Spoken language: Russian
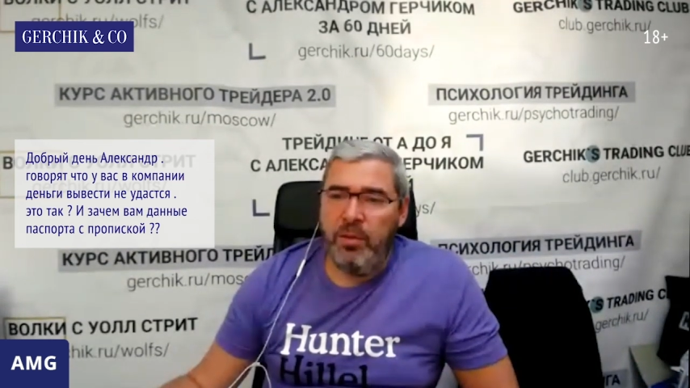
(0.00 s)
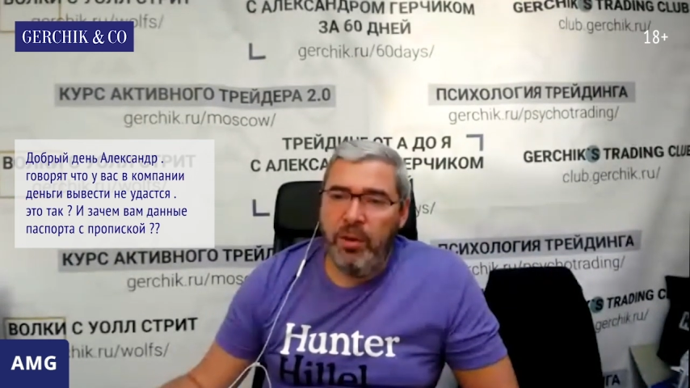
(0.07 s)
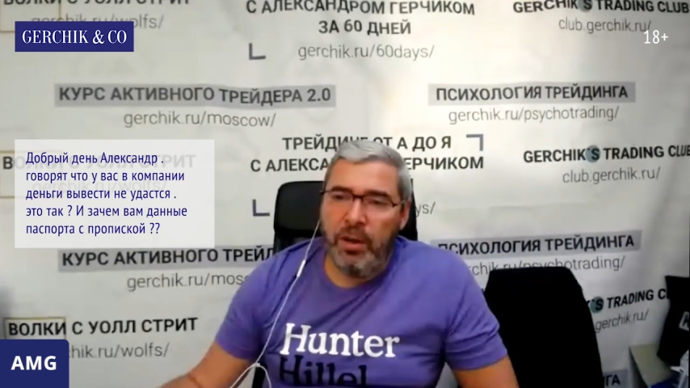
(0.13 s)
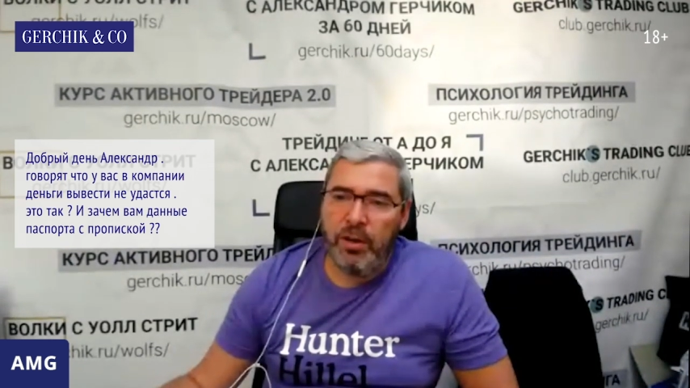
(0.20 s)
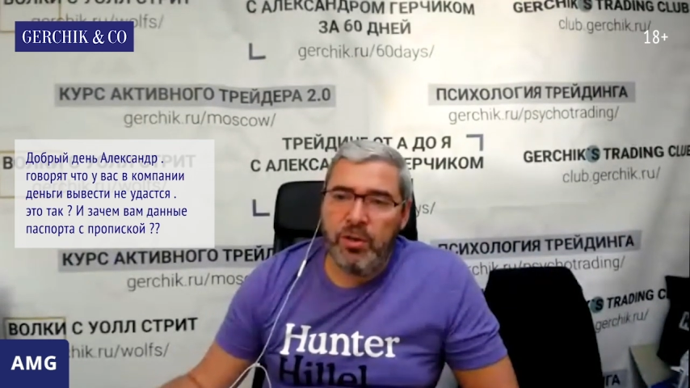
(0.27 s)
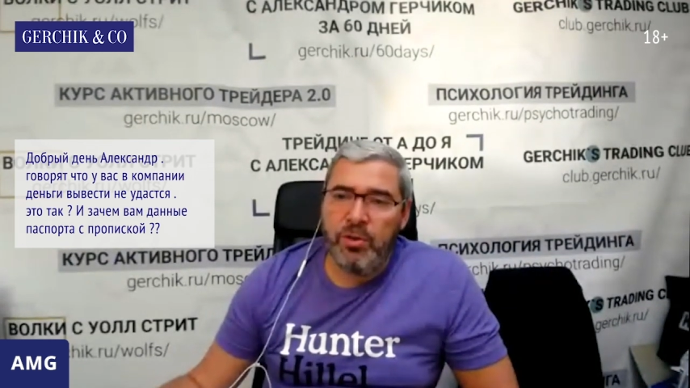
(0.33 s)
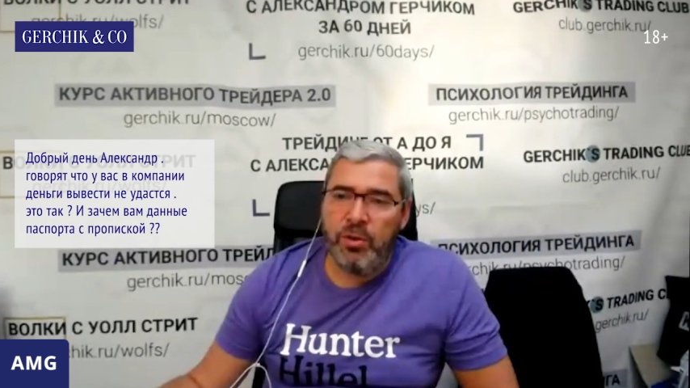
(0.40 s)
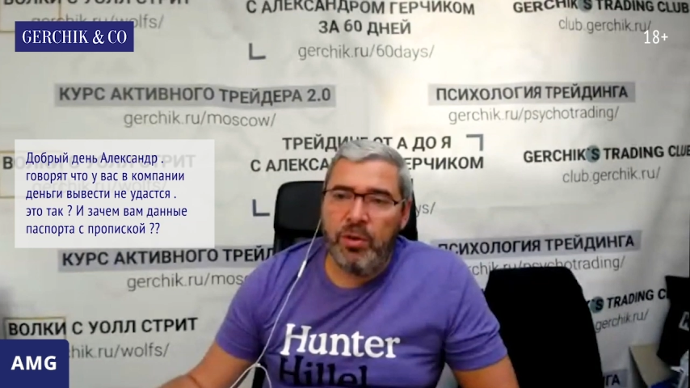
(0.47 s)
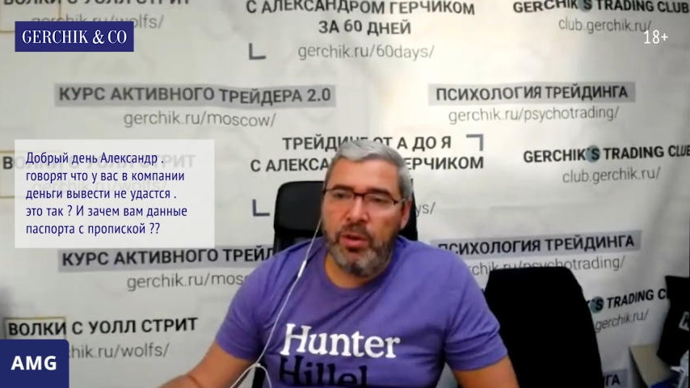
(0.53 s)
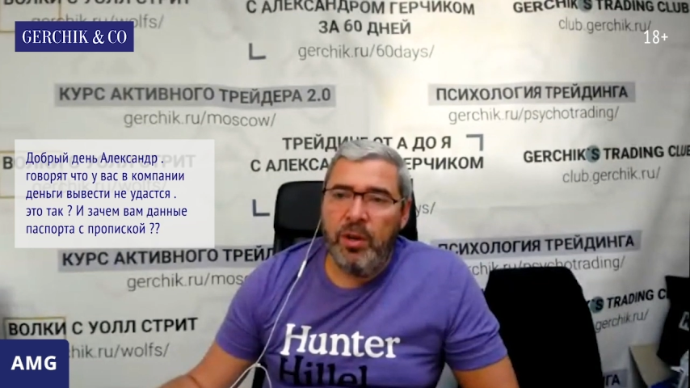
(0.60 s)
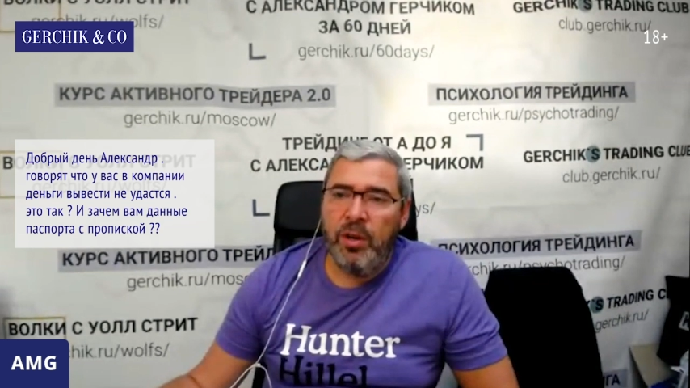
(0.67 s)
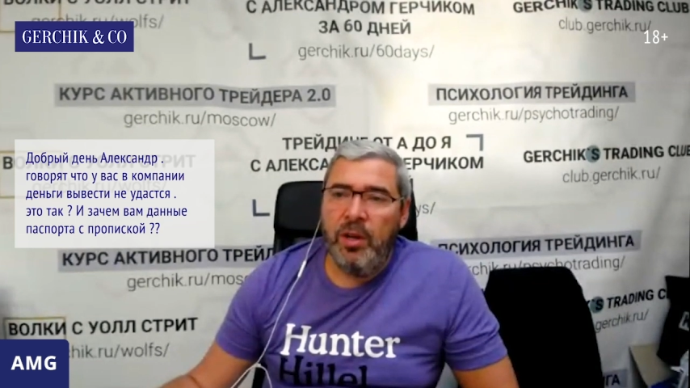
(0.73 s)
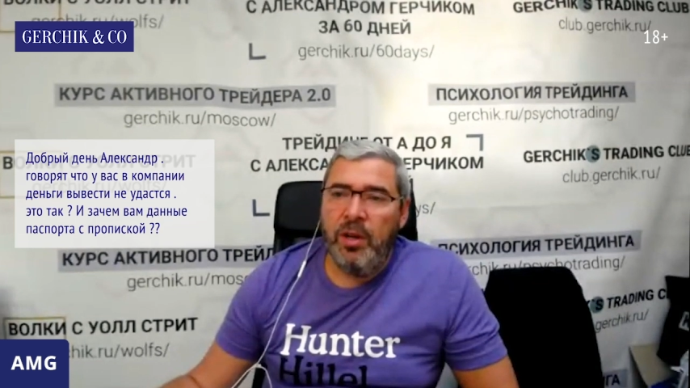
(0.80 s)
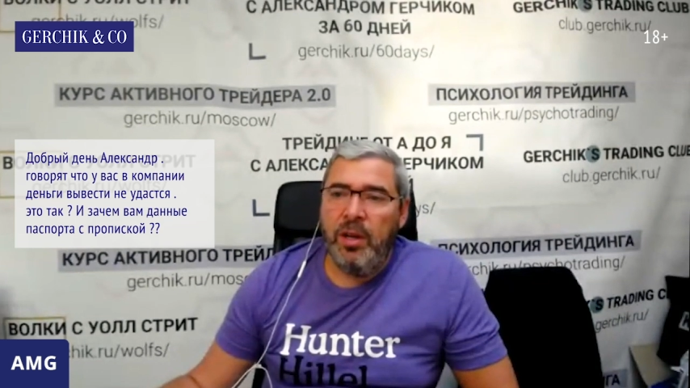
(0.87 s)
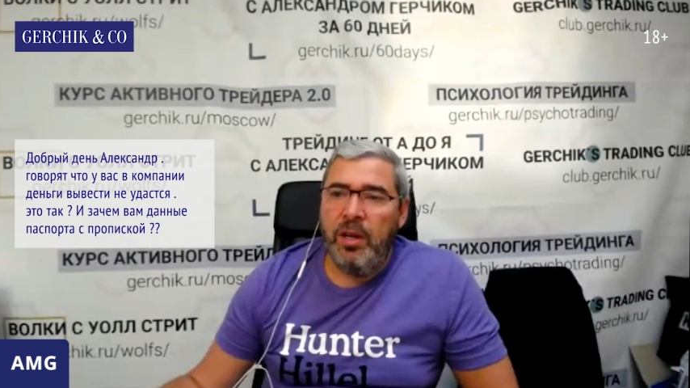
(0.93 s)
Ну хорошо,
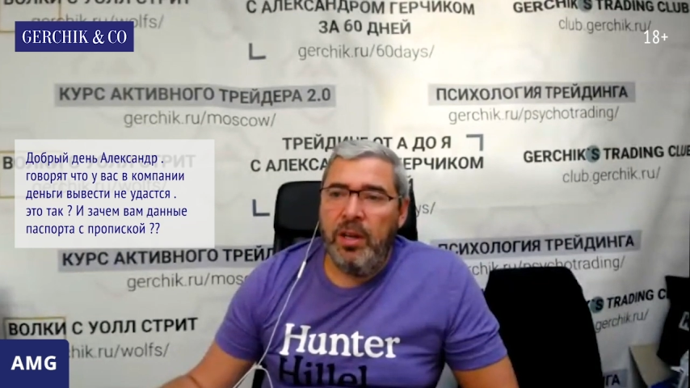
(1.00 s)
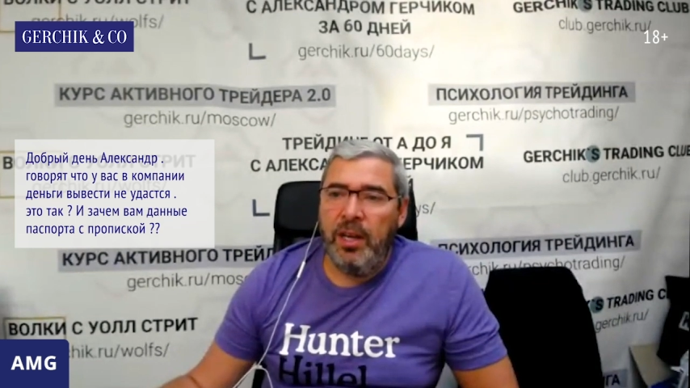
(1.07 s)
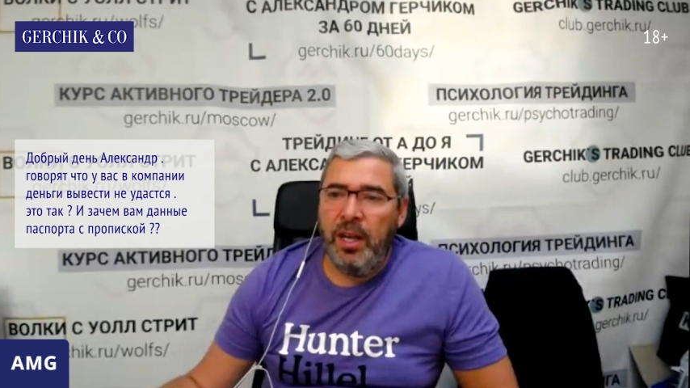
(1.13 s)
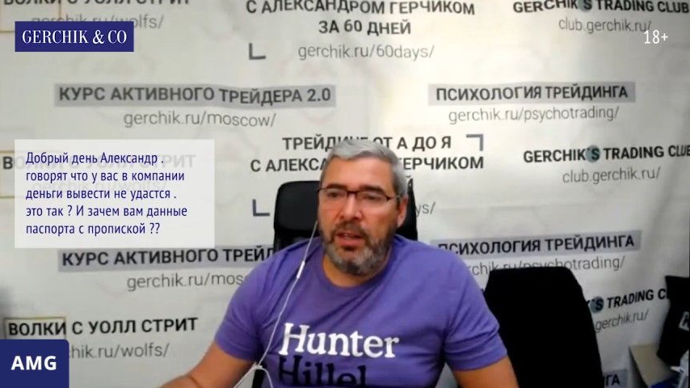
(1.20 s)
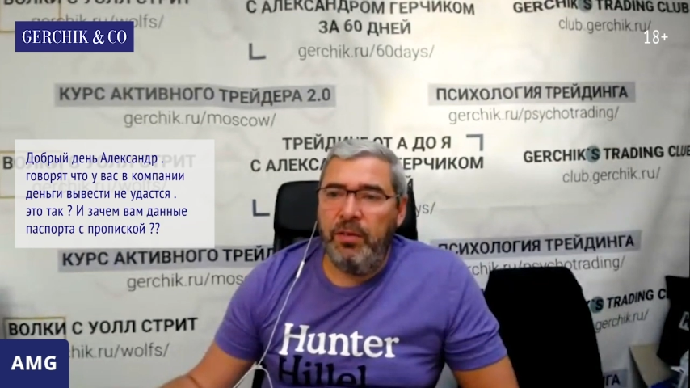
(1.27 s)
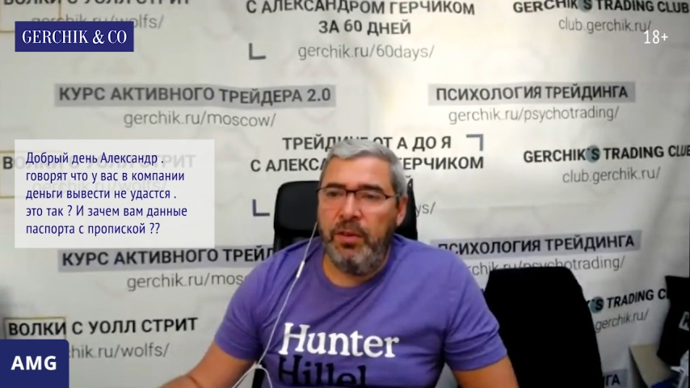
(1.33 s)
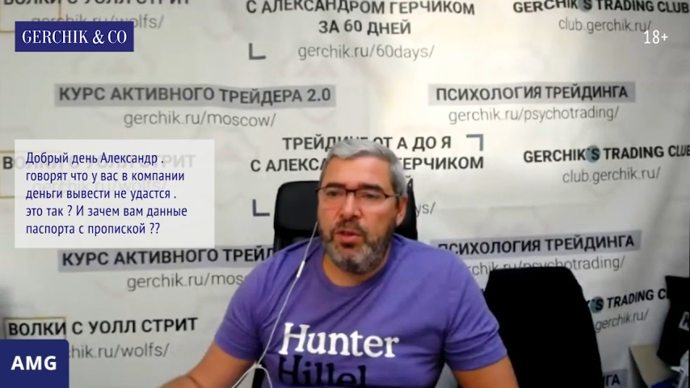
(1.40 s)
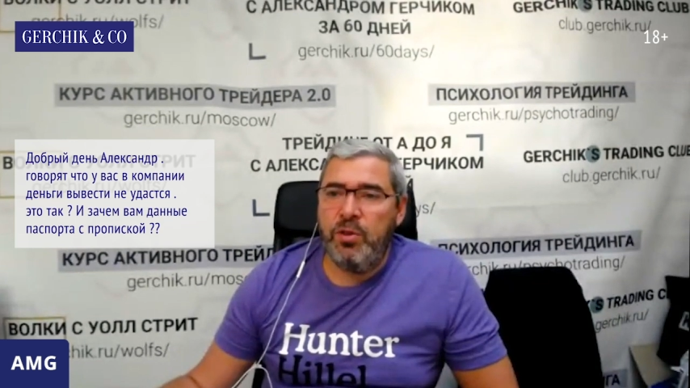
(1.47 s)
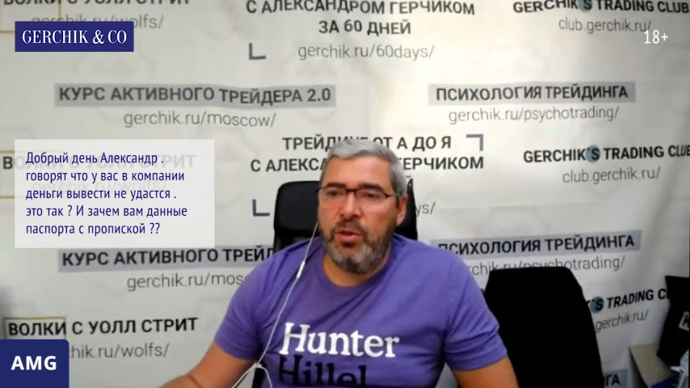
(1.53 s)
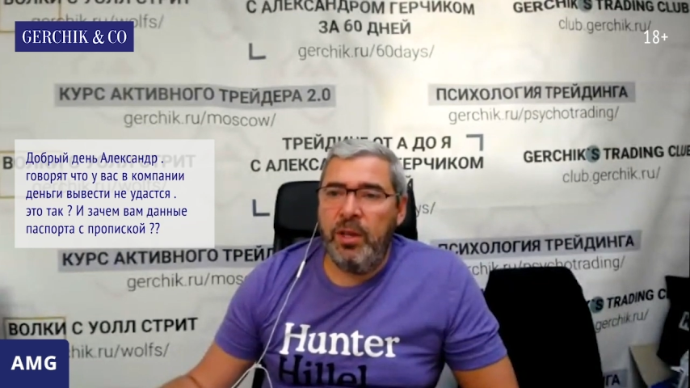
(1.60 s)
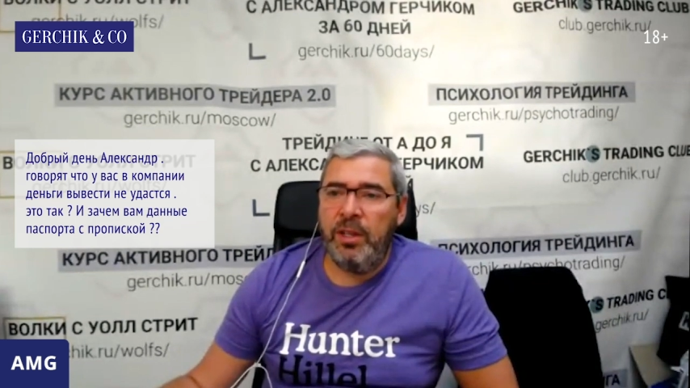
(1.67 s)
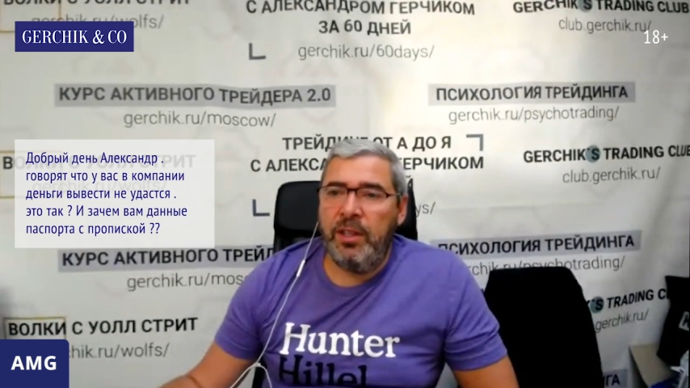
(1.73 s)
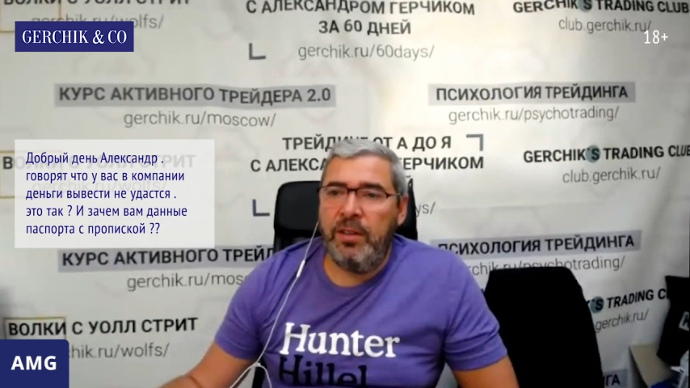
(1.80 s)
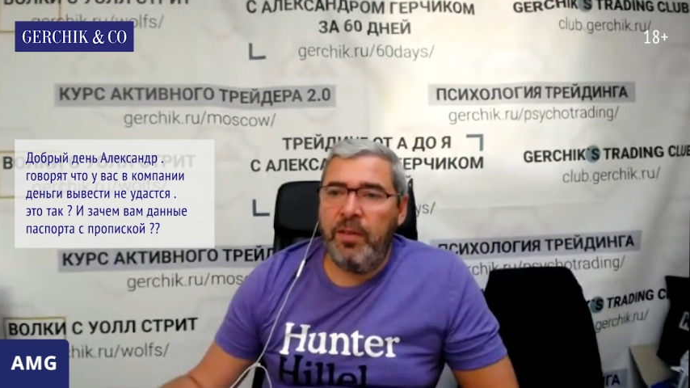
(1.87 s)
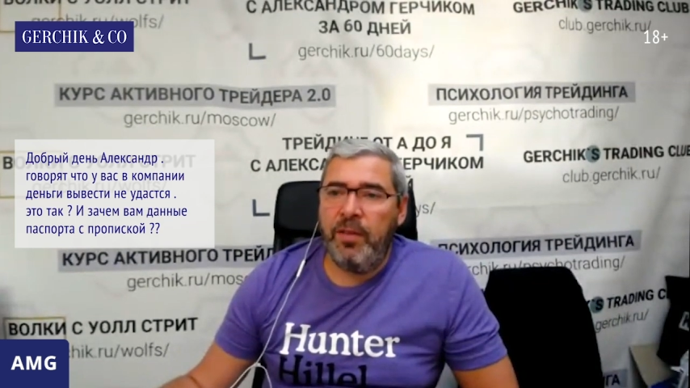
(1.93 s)
я отвечу на
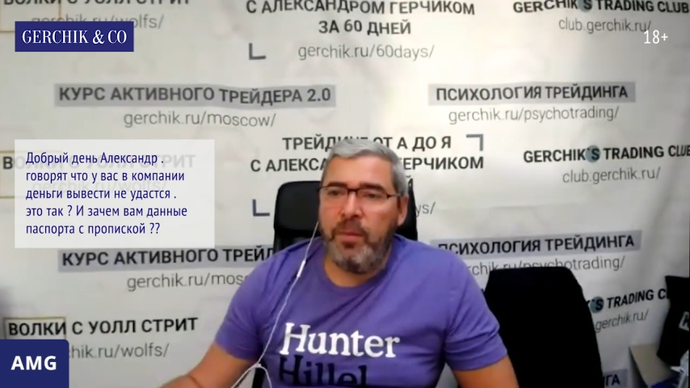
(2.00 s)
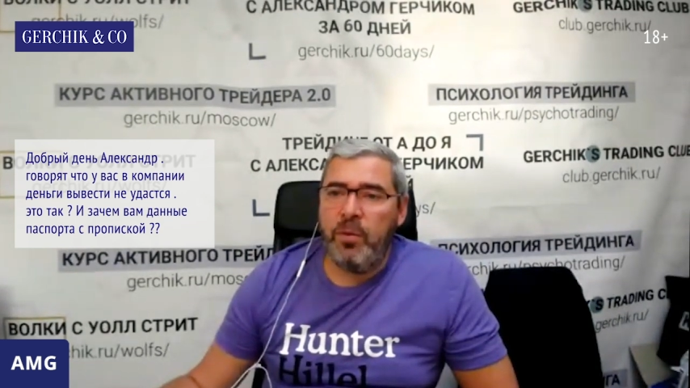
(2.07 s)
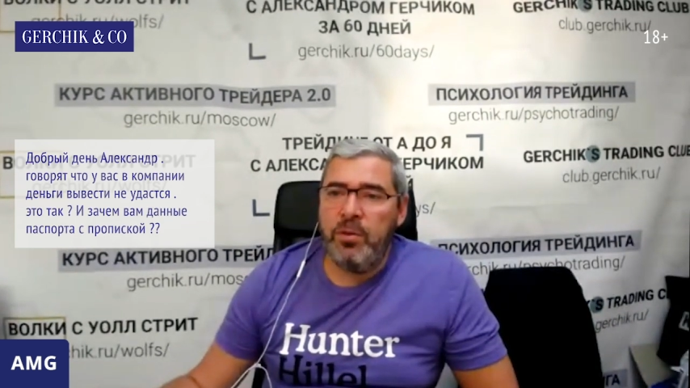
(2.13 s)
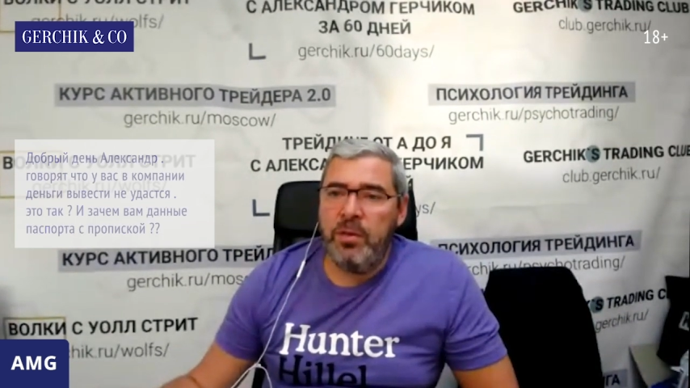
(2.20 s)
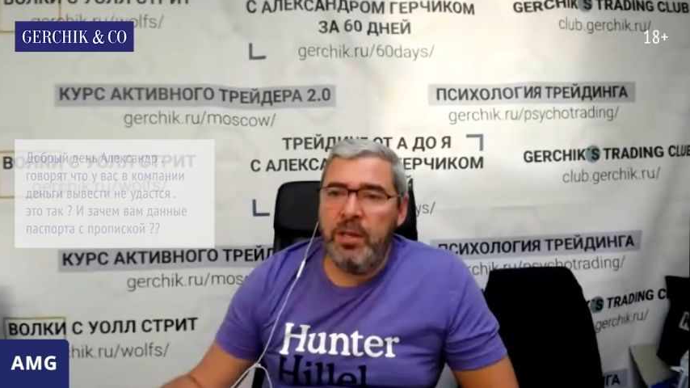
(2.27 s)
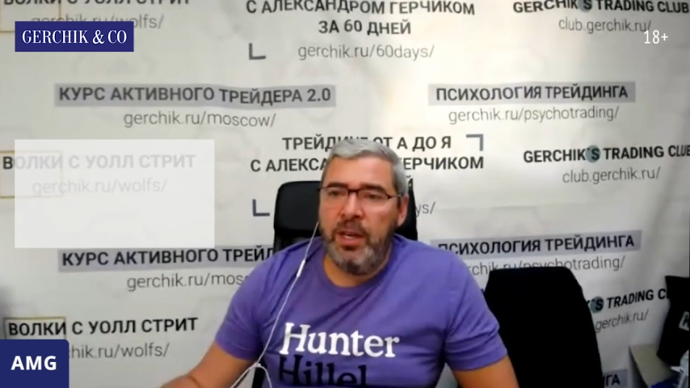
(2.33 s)
этот вопрос,